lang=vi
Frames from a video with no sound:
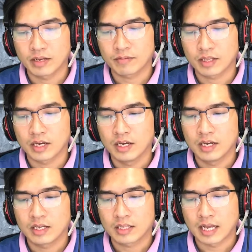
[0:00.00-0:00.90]
Đoạn đường
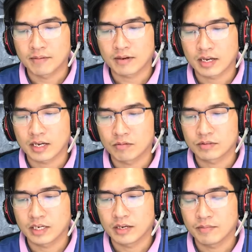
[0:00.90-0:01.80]
từ trạm xá đến
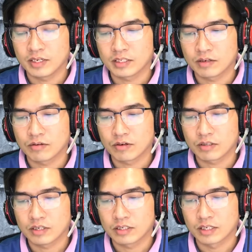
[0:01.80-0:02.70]
nhà của ông Pi
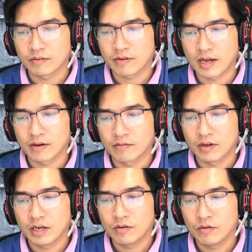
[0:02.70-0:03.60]
cũng khá xa,
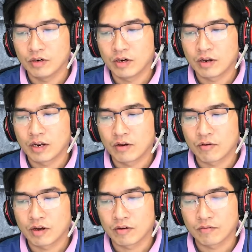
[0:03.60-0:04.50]
vì ở hai
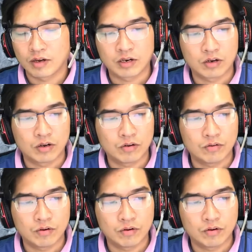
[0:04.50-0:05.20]
đầu của bản, nhưng vì